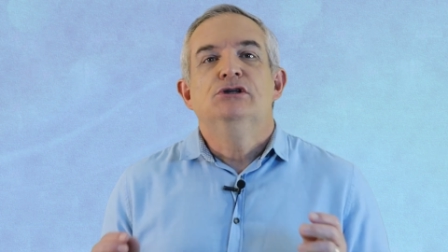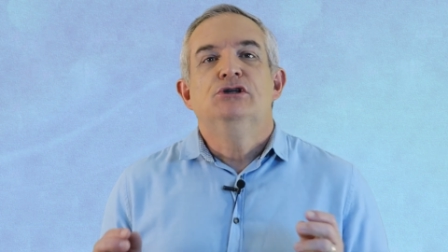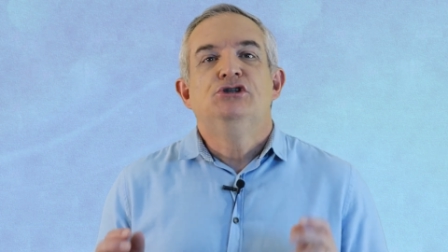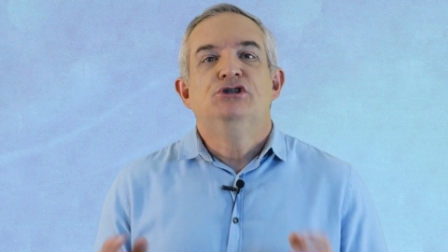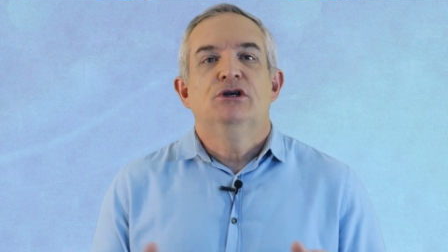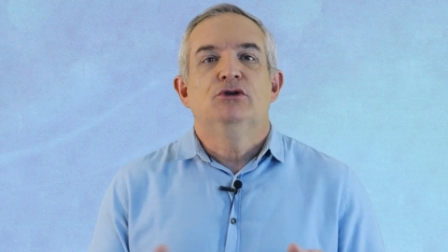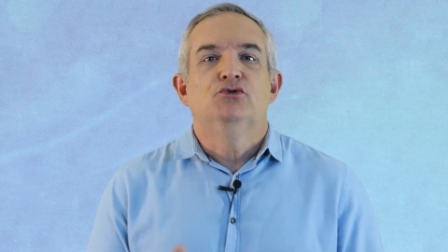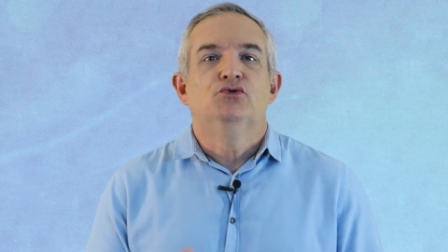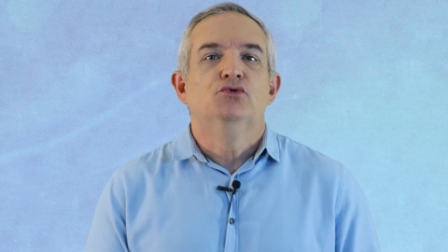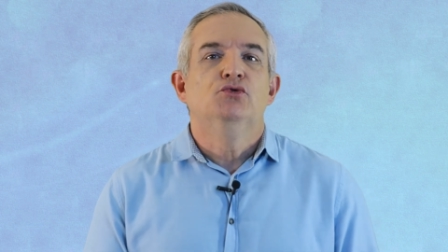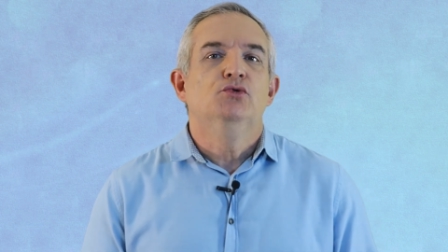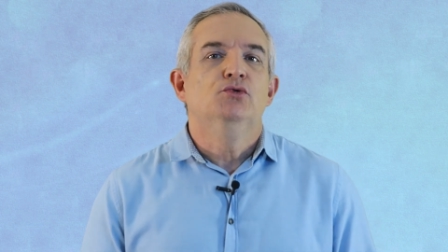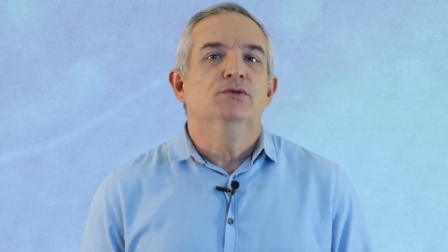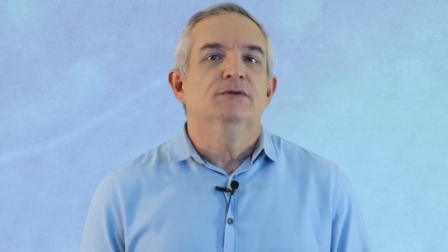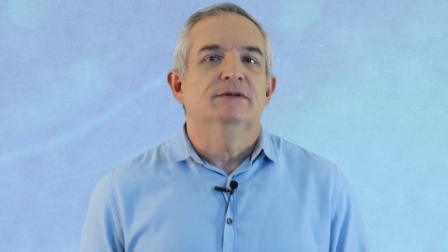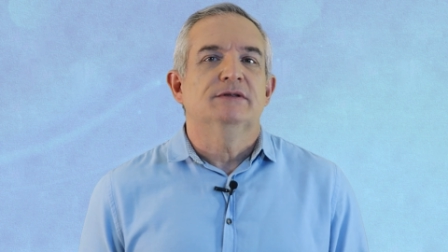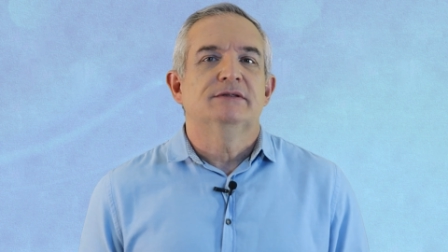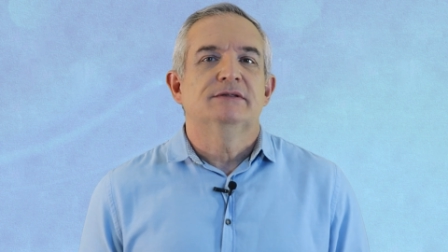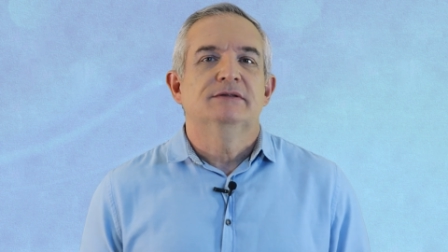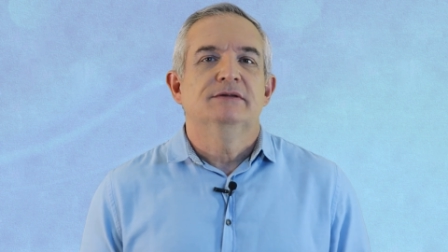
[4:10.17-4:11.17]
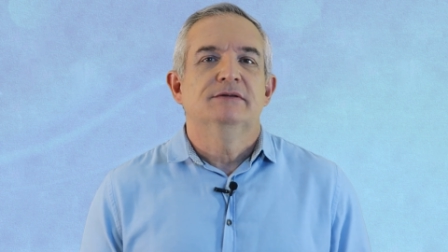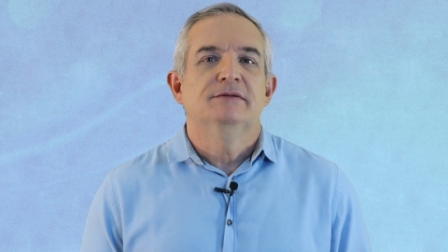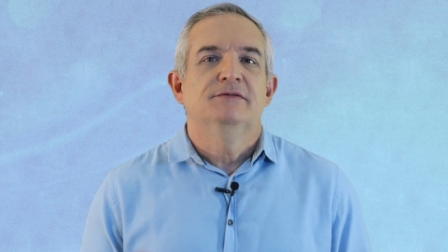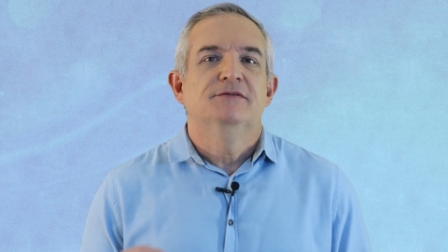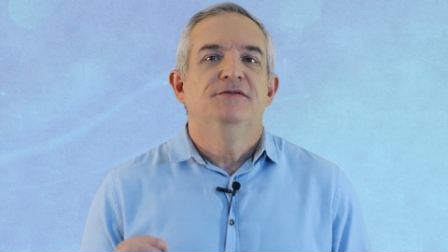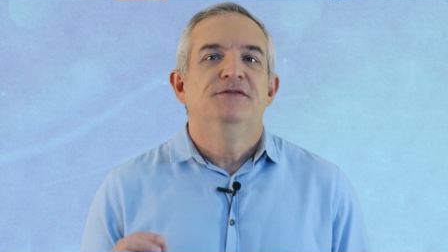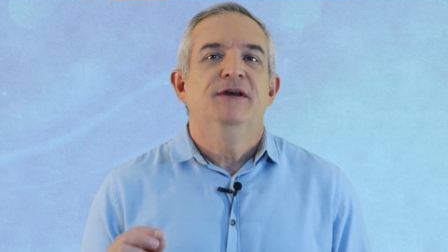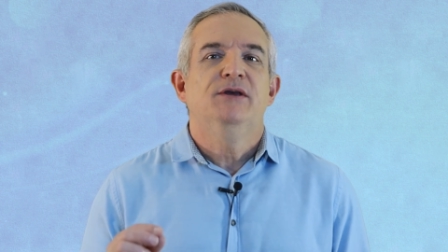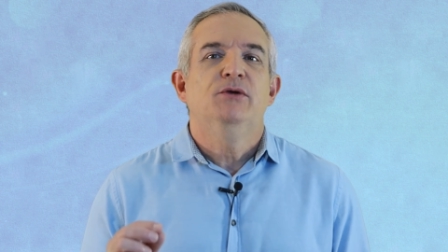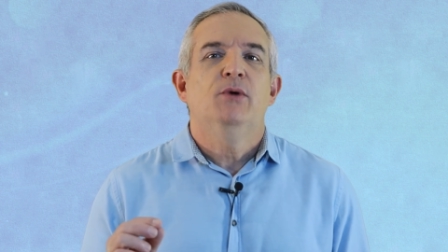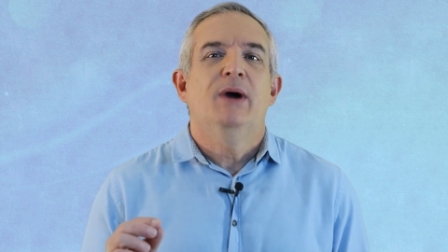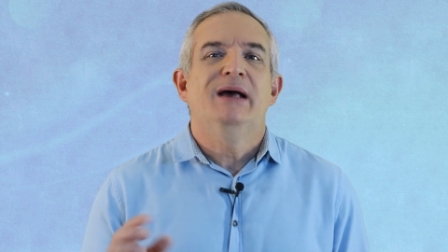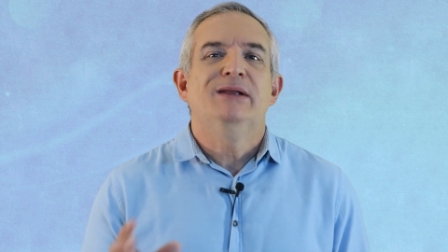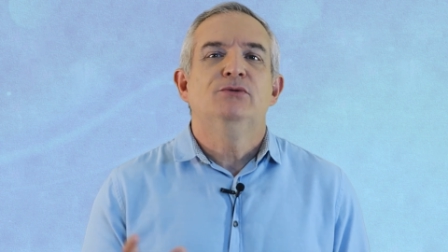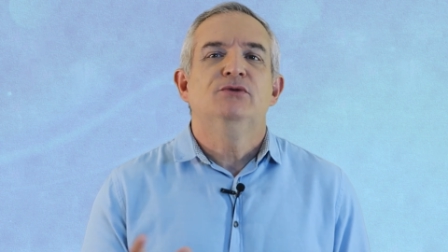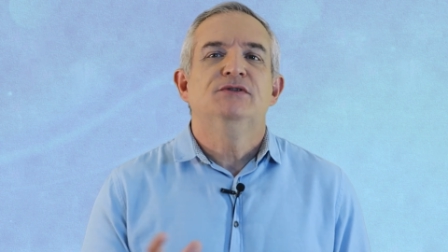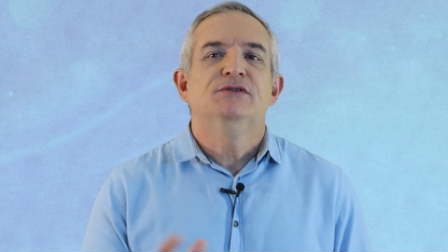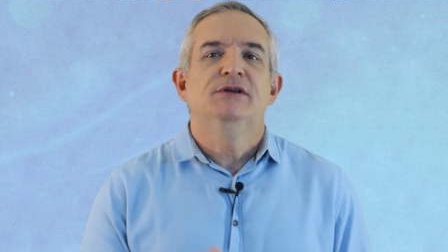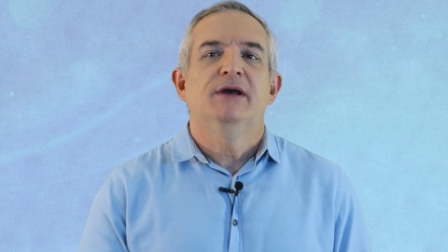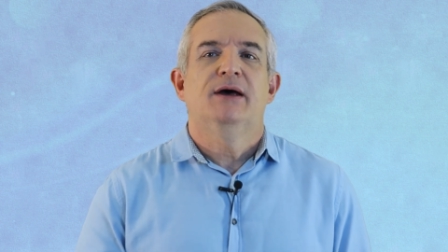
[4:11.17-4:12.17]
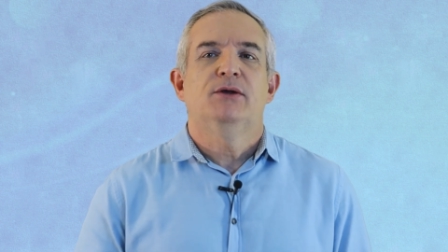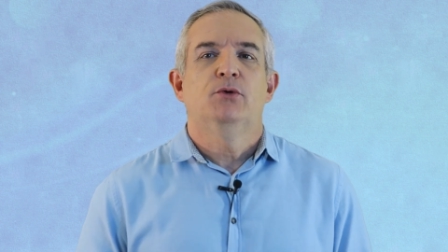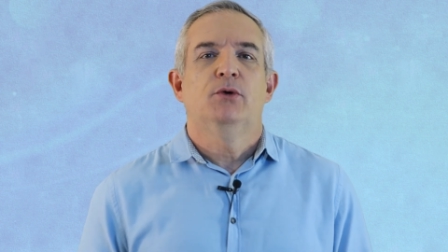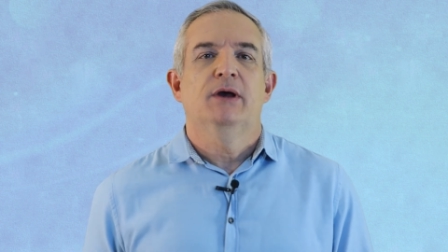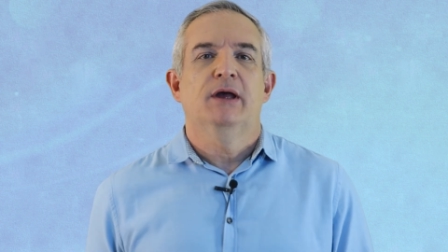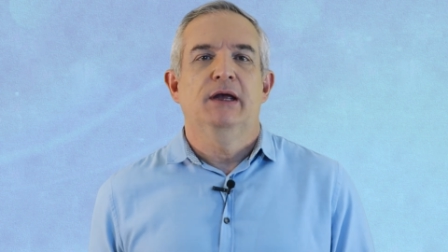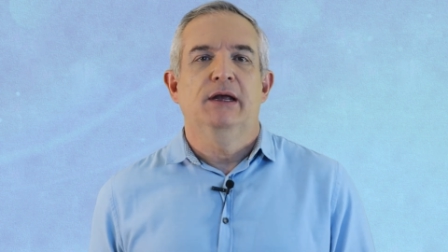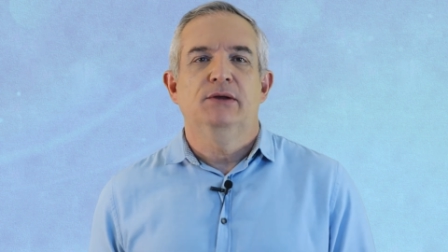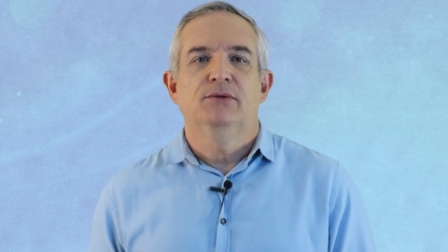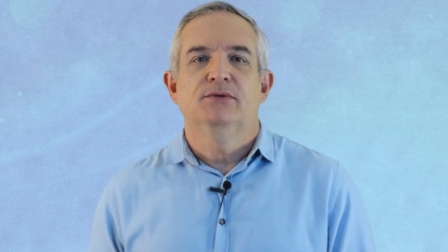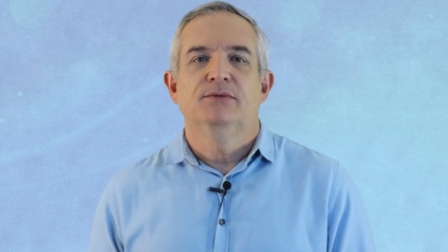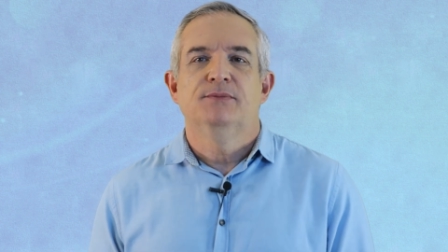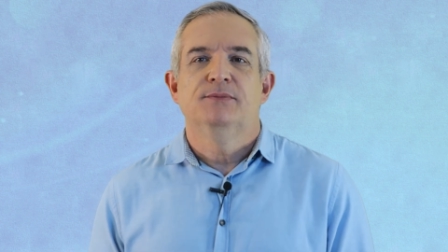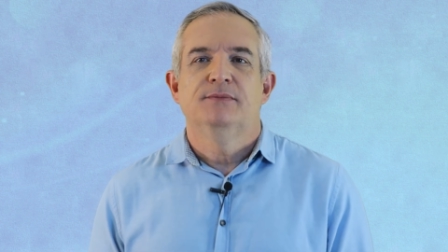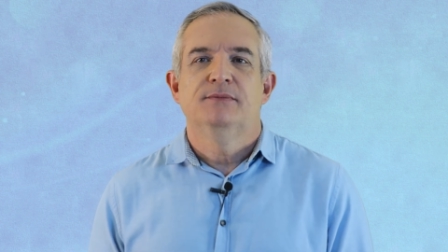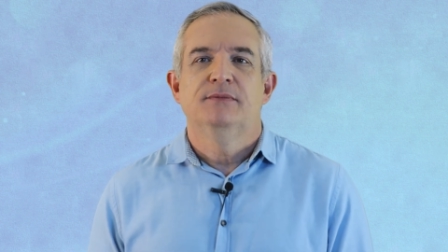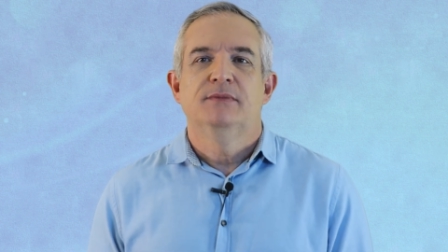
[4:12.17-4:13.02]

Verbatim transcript: Jesus veio anunciar o reino.